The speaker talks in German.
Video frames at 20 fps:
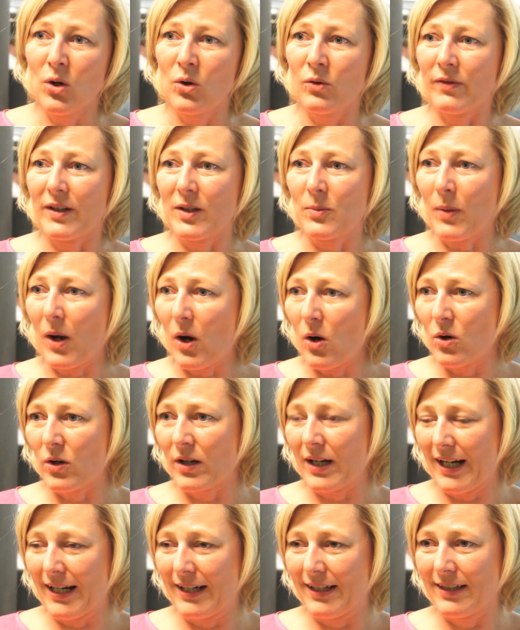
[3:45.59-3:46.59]
Und was
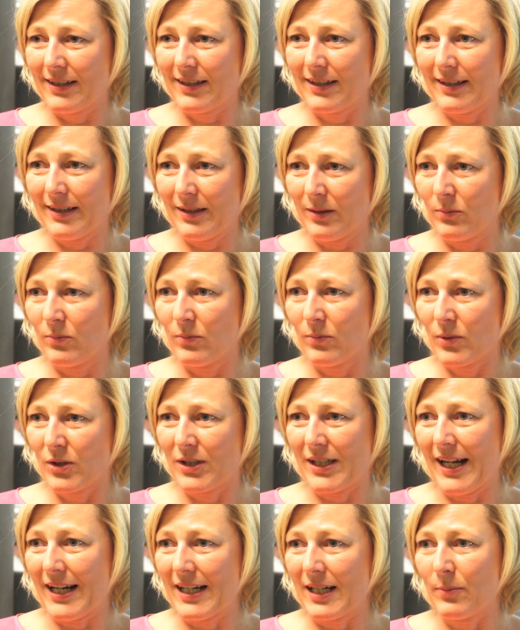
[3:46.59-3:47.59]
brauchen eigentlich ähm,
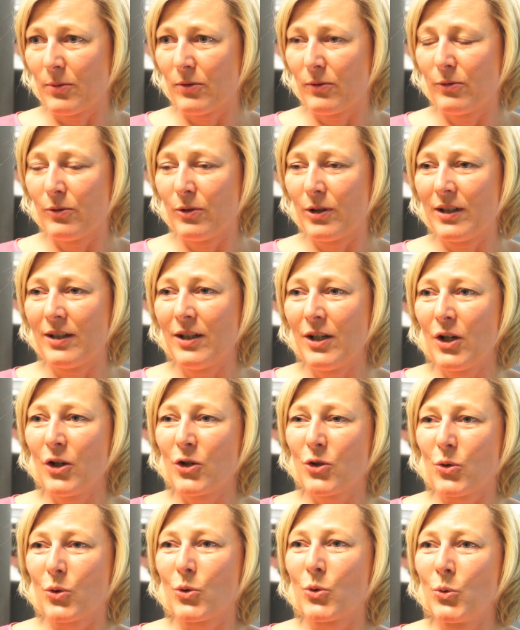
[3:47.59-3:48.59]
Startups für
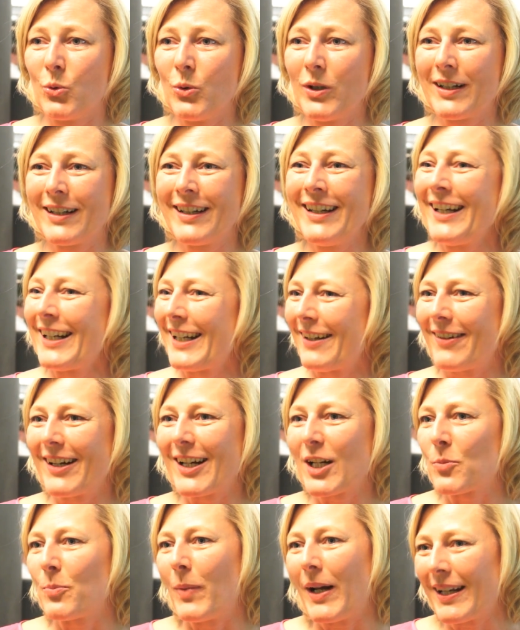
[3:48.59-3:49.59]
Strukturen? Da war
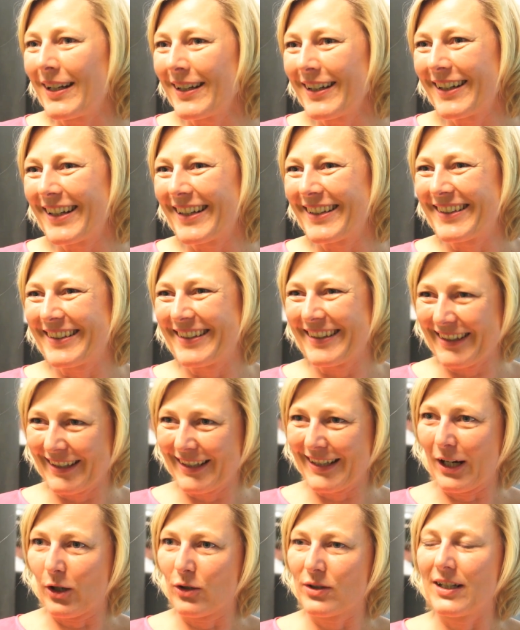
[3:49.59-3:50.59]
das Spannende, dass äh,
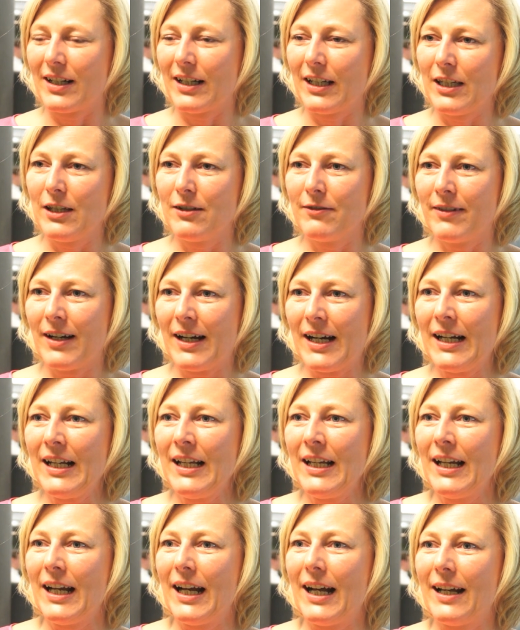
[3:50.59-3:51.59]
die Aussage hier war
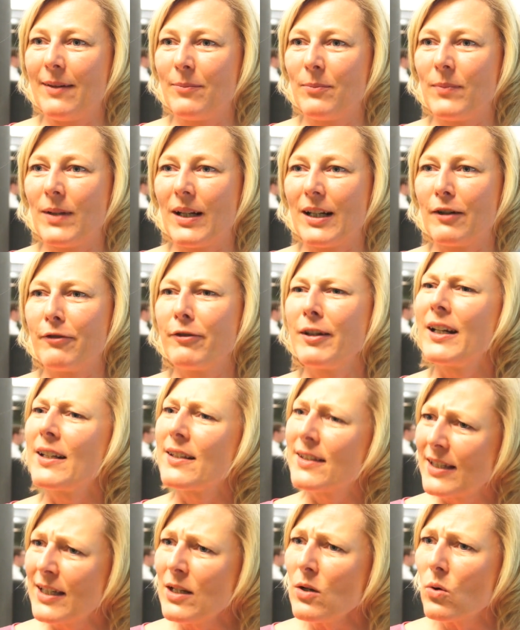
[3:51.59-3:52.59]
an, an der
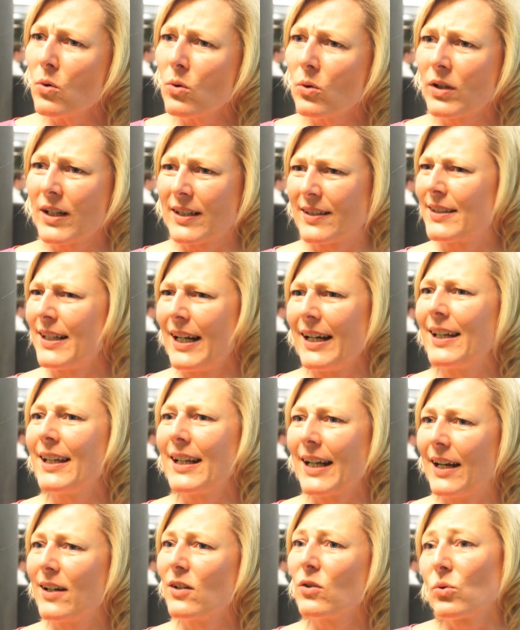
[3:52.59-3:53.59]
Finanzierung. Das ist
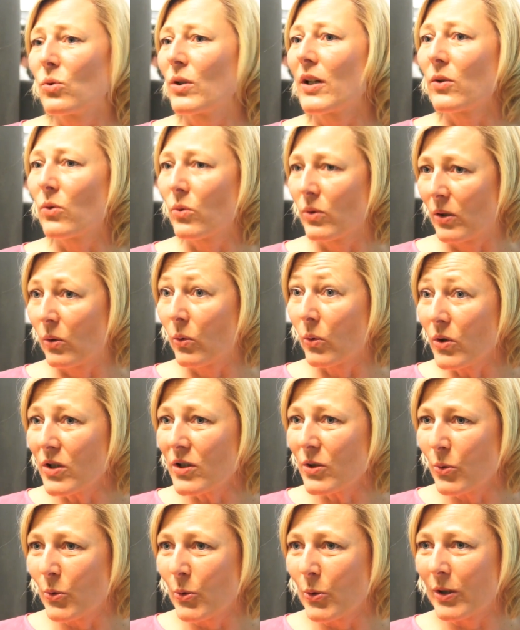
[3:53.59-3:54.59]
eigentlich gar nicht so das, die
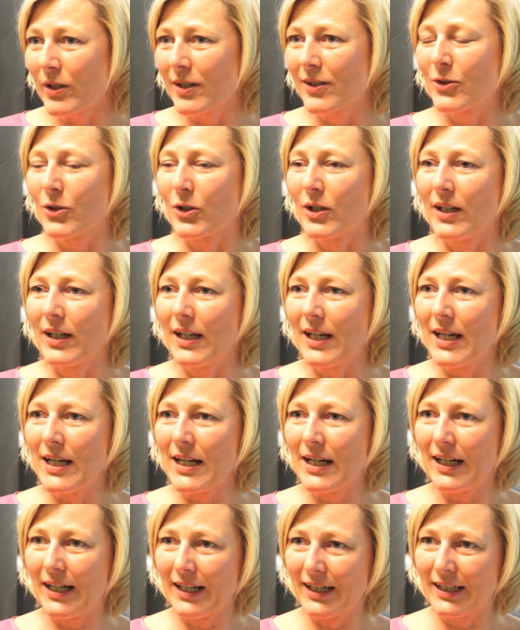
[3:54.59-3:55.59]
größte Hürde, sondern
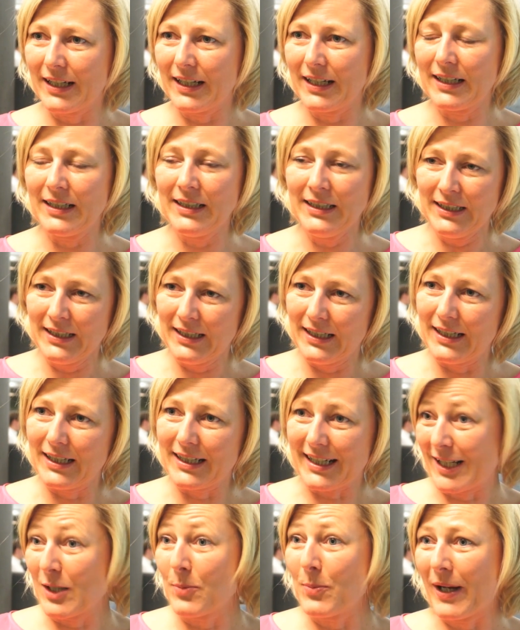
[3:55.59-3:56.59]
eher an der äh,
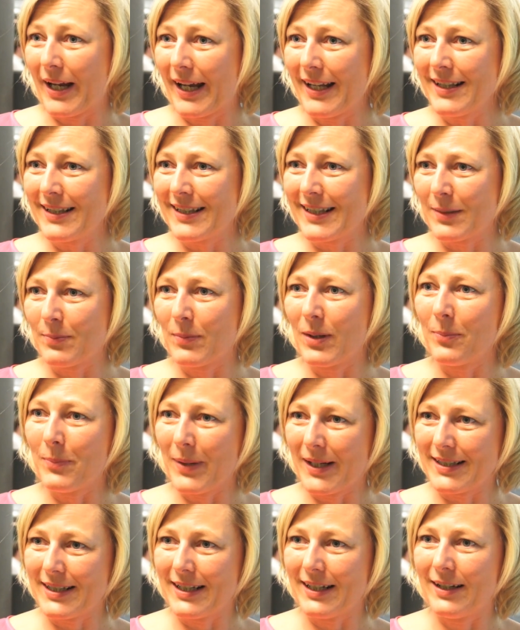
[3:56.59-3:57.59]
Transparenz, dass man
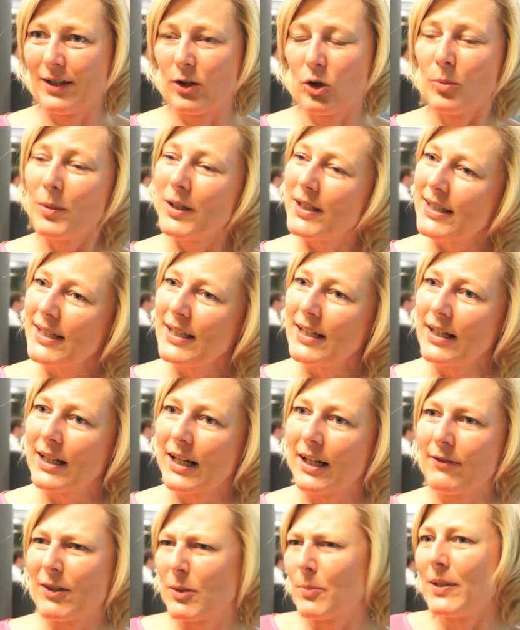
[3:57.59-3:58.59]
besser kommunizieren
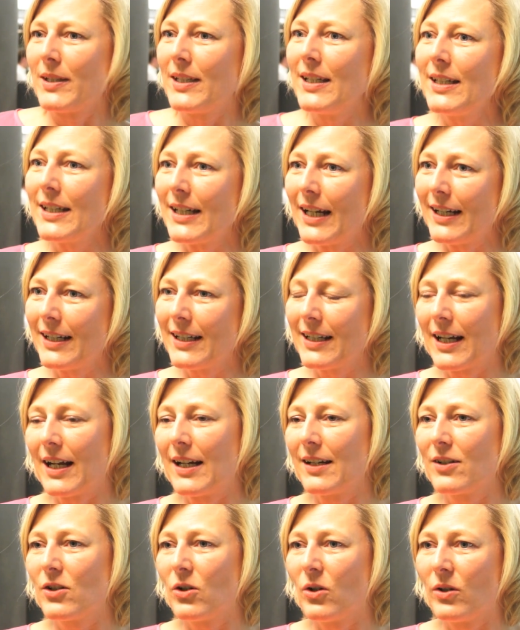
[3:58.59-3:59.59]
kann. Was passiert hier eigentlich
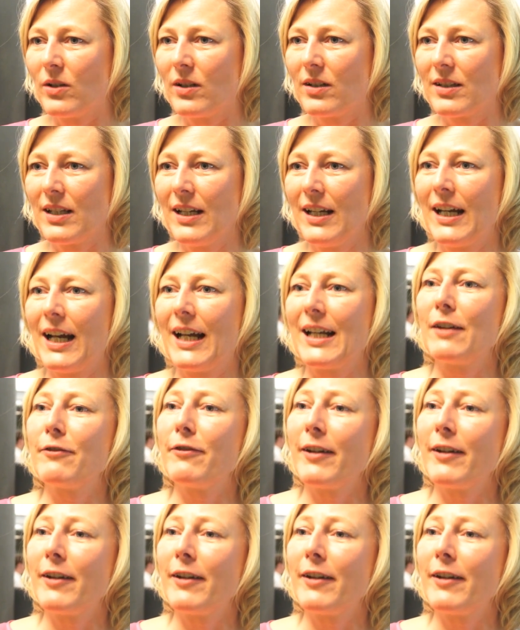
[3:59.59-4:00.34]
gerade Tolles? An der